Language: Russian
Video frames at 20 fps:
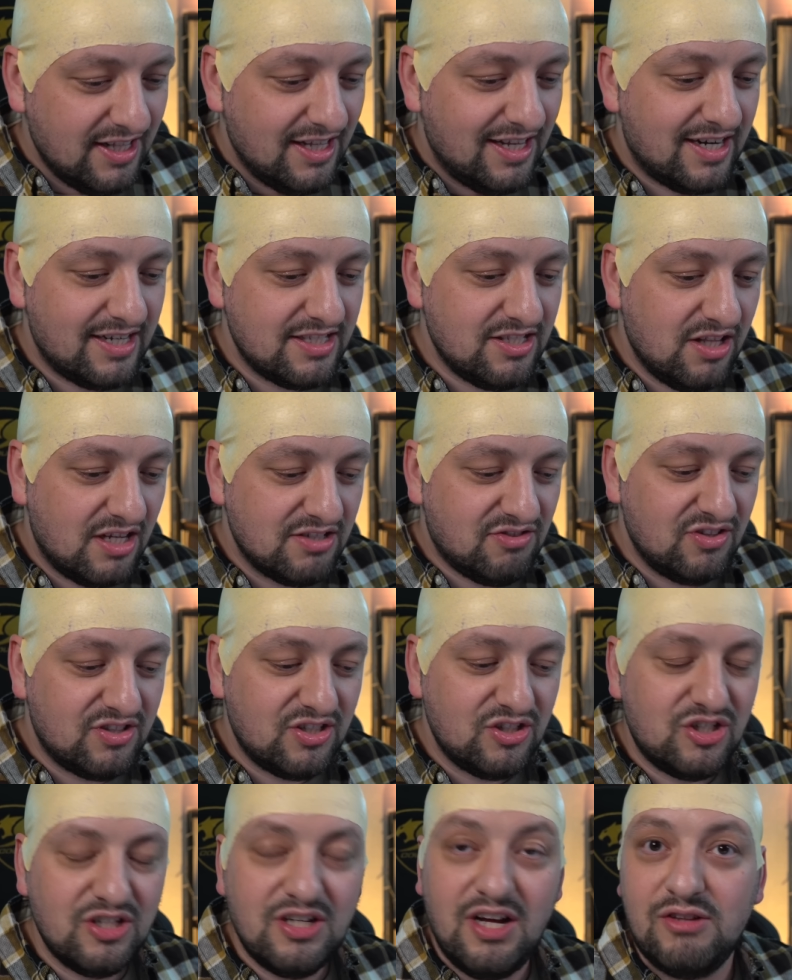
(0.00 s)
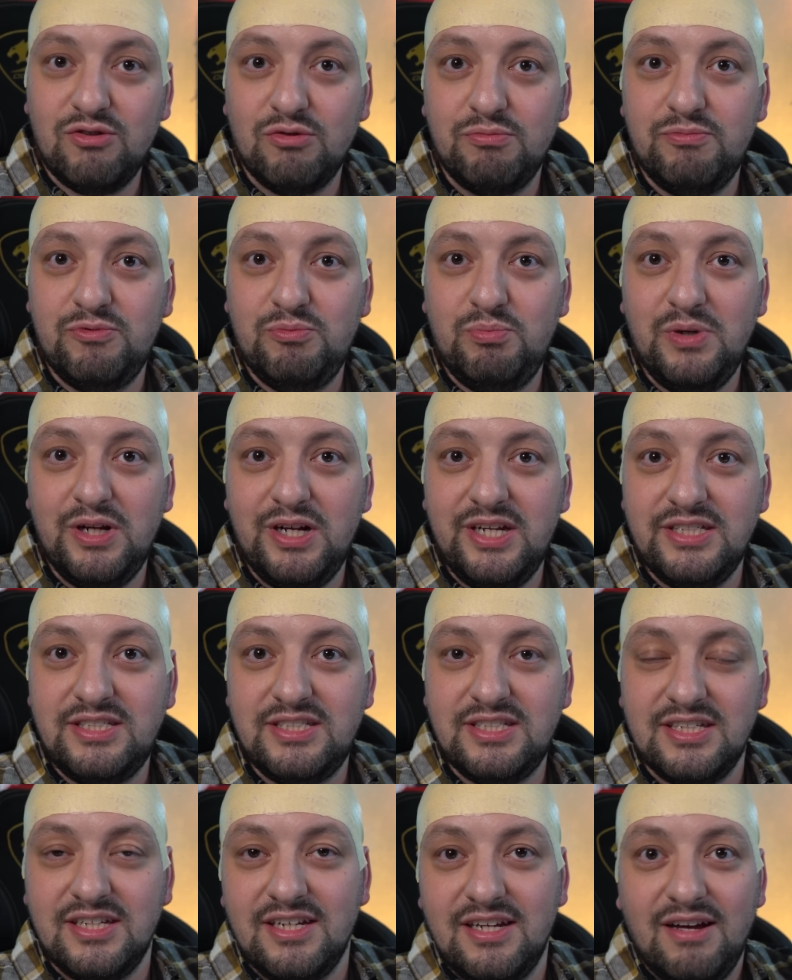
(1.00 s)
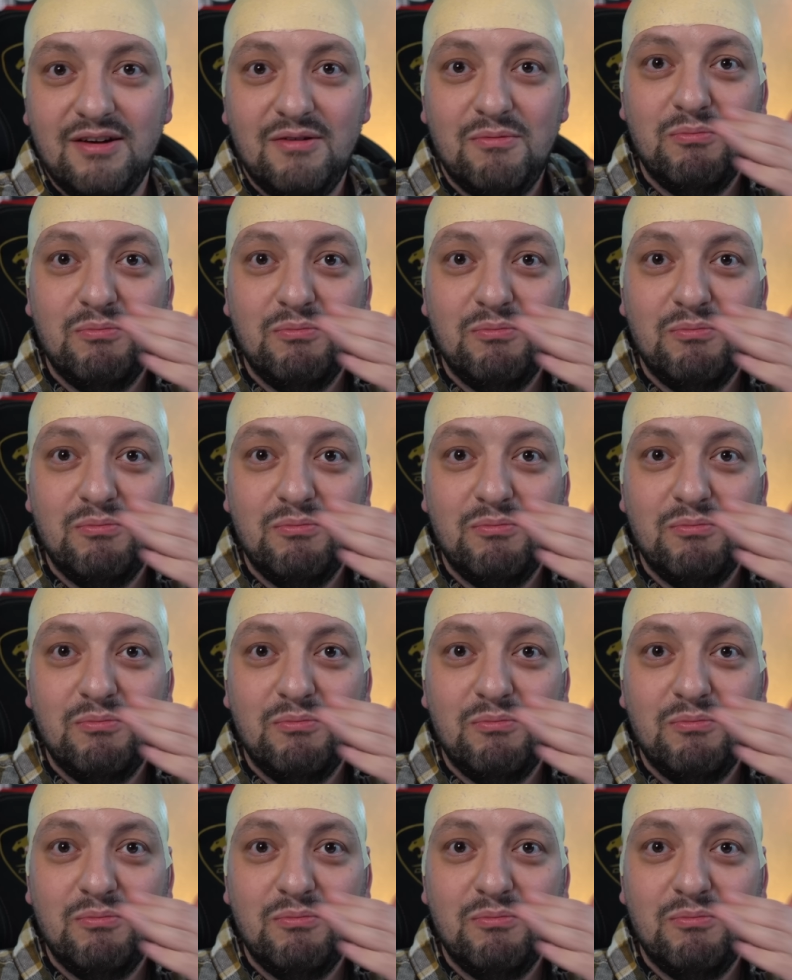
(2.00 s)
Родилась в 2000 году в Тбилиси.